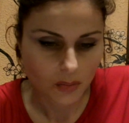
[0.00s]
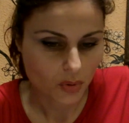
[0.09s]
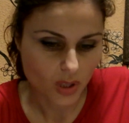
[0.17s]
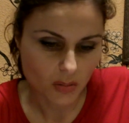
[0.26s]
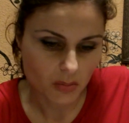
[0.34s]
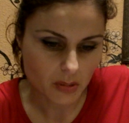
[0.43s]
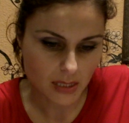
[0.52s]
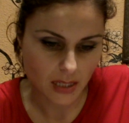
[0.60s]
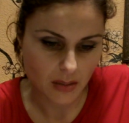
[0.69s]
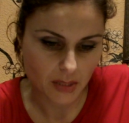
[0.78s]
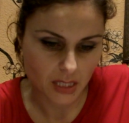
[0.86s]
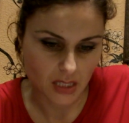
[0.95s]
¿Por qué me pasan
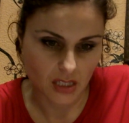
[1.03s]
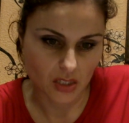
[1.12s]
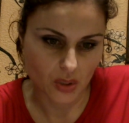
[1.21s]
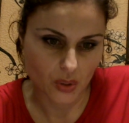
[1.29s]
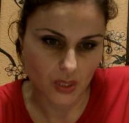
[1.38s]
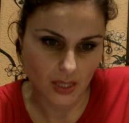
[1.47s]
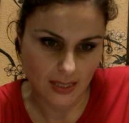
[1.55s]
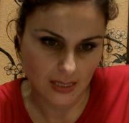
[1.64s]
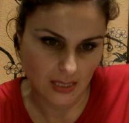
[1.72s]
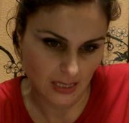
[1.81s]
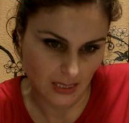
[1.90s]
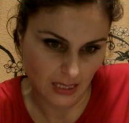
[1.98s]
a mí estas cosas?